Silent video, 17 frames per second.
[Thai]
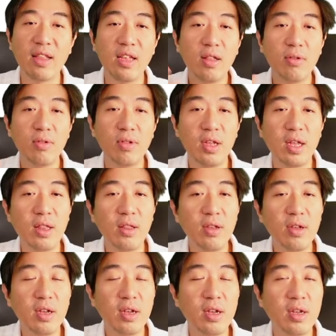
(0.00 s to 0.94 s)
เราเรียน
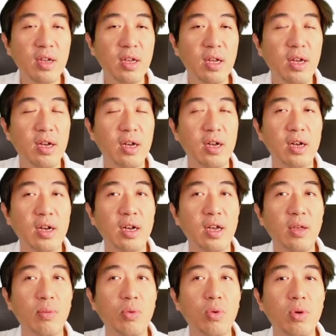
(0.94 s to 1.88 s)
เรื่อง
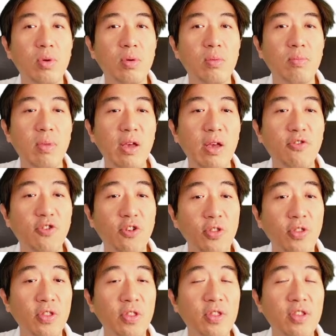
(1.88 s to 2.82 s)
ไอ้พวกเมฆฝ
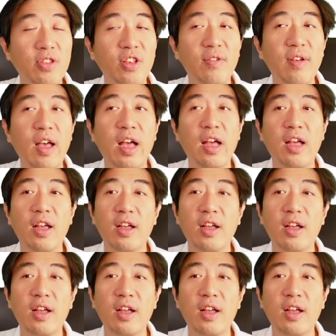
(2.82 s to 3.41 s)
นใช่ป่ะ